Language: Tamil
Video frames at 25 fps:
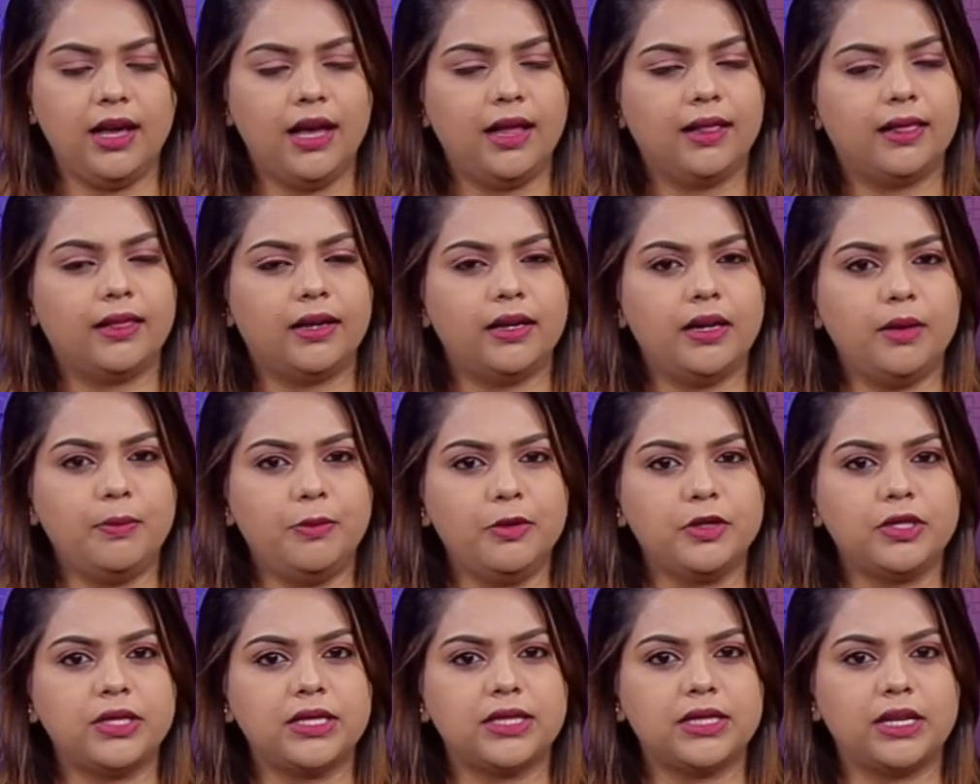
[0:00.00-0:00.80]

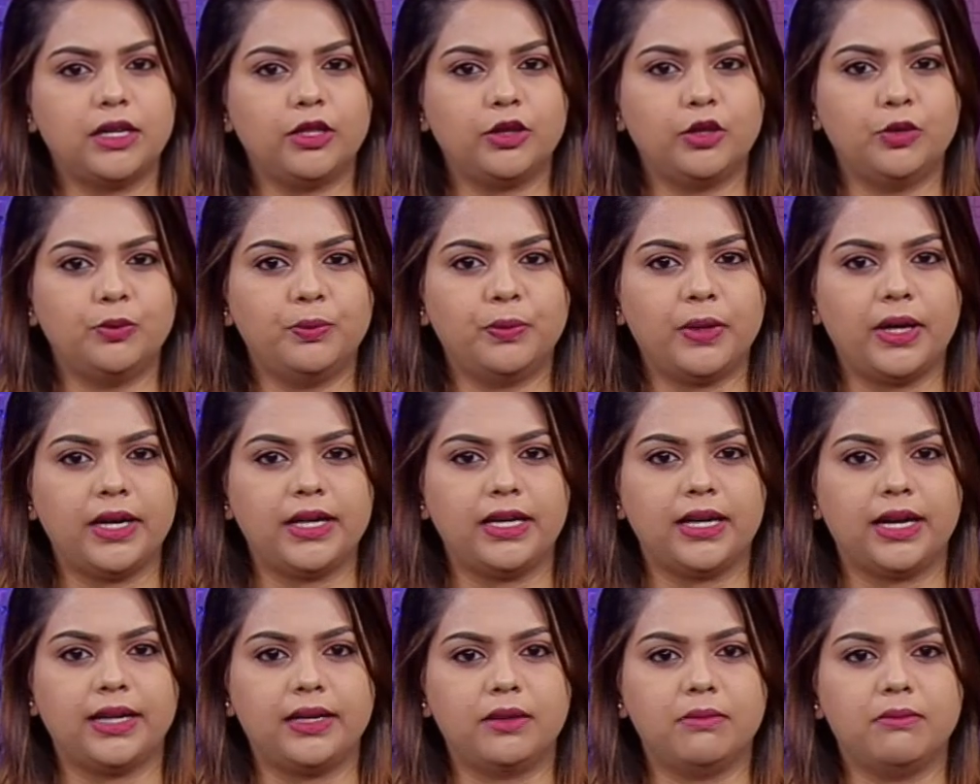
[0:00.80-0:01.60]
தடுப்பூசி செலுத்தும்
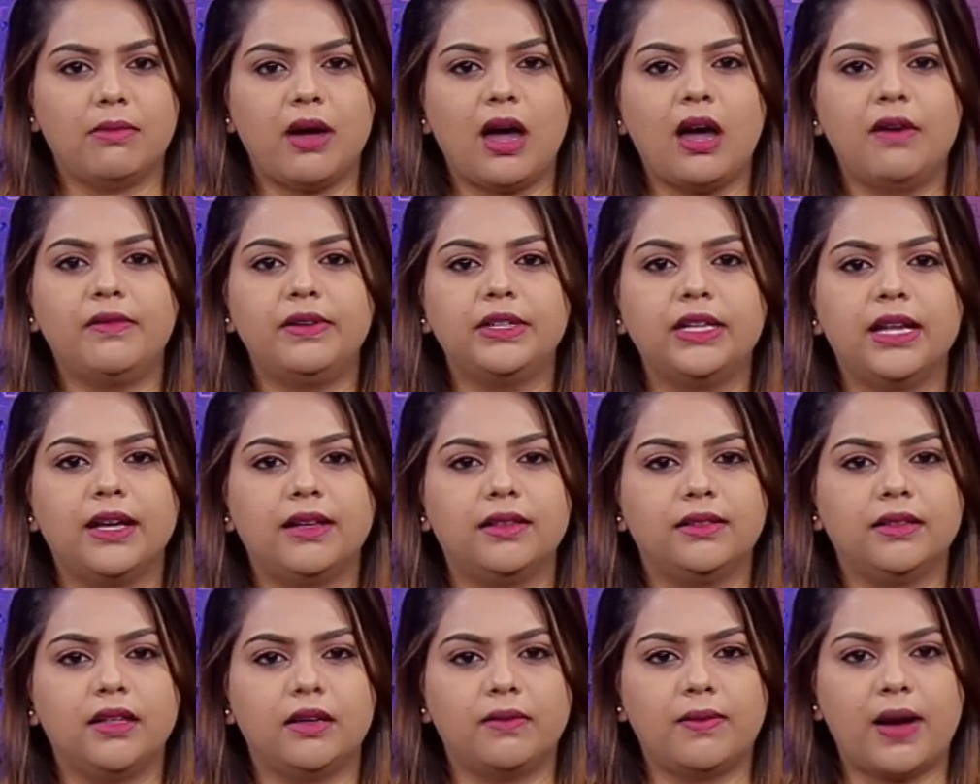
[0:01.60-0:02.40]
பணியை மாவட்ட
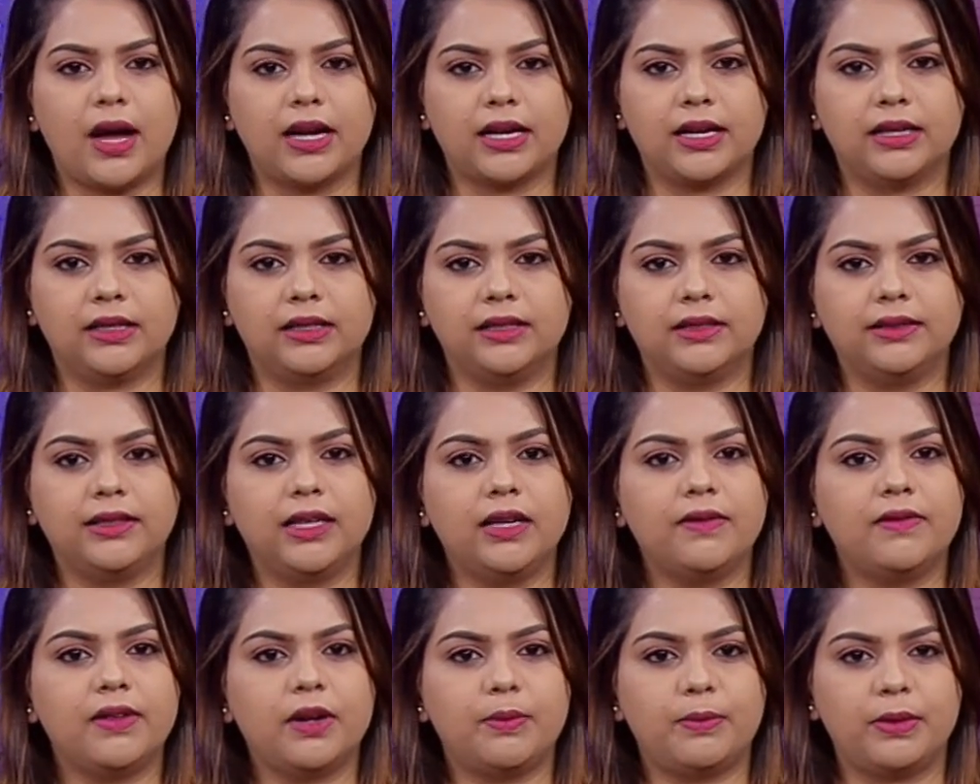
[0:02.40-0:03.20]
நிர்வாகிகள்
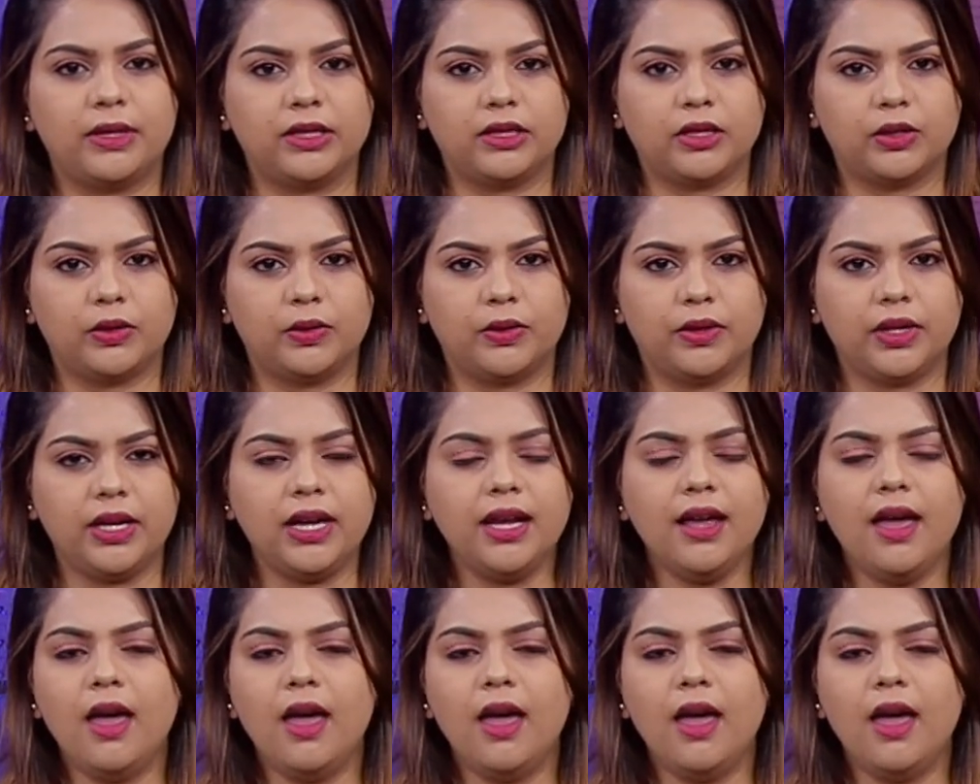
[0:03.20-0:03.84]
தீவிரப்படுத்த கோரி